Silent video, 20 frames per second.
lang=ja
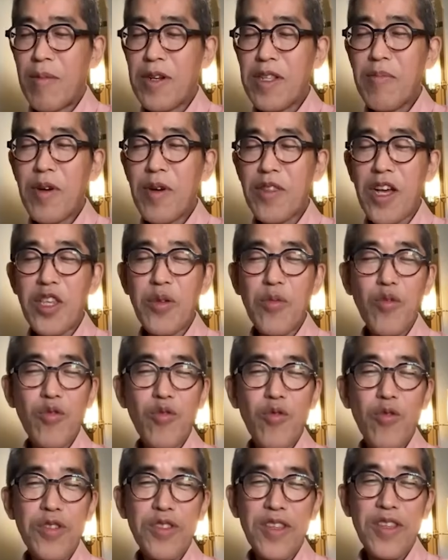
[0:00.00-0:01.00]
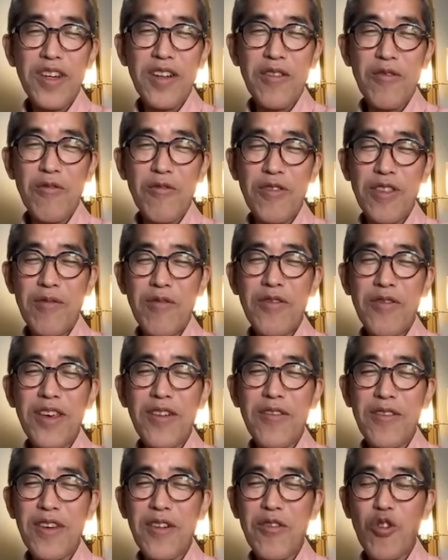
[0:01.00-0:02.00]
あ、あんまり今何も動いてないからこんなもん
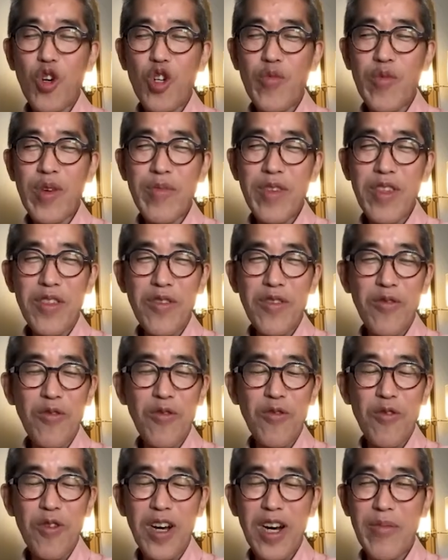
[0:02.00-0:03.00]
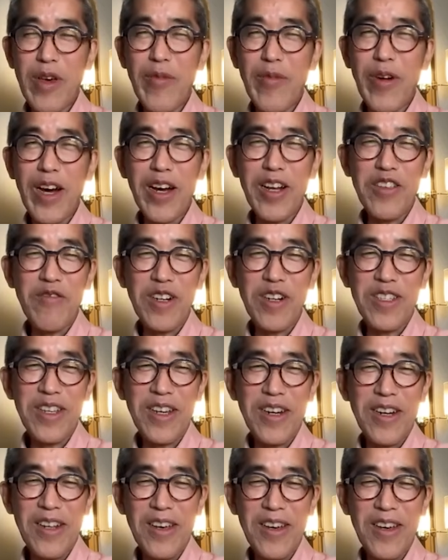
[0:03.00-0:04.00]
だよね。国民う民ん。主の壁ばっかり言われ
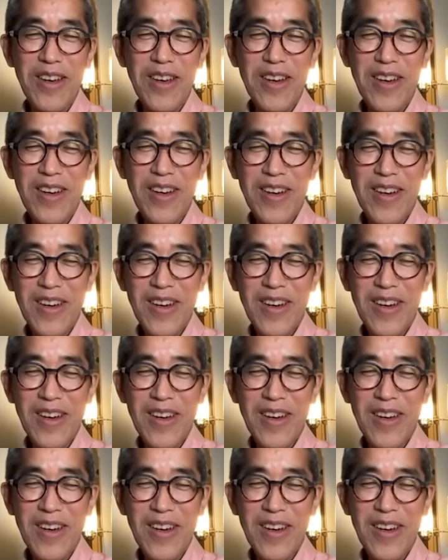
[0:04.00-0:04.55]
てるから。